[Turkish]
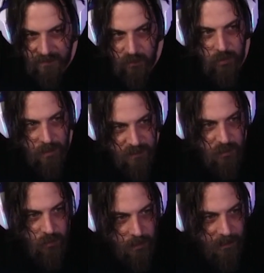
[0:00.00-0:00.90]
Discord'a
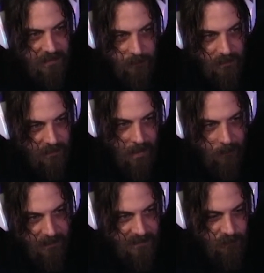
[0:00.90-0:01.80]
Discord'a bakayım hani ne
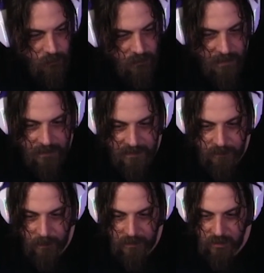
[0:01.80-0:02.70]
yaparız bugün ne
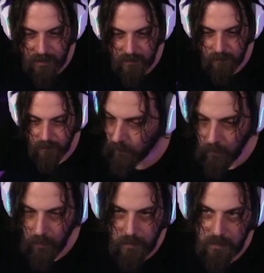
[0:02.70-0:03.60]
ederiz bakacaktım.
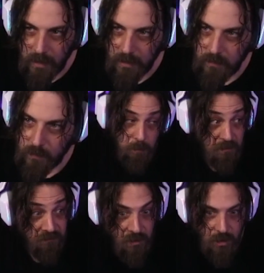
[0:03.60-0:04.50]
Aa internet yok. Bir
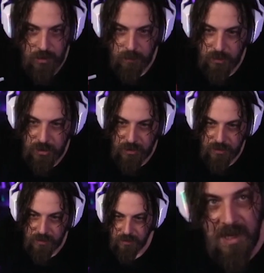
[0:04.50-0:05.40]
fırladım
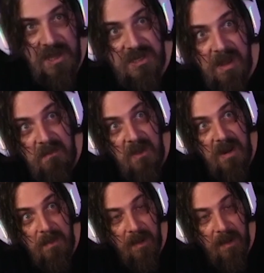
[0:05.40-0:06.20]
dışarı. Eyşan böyle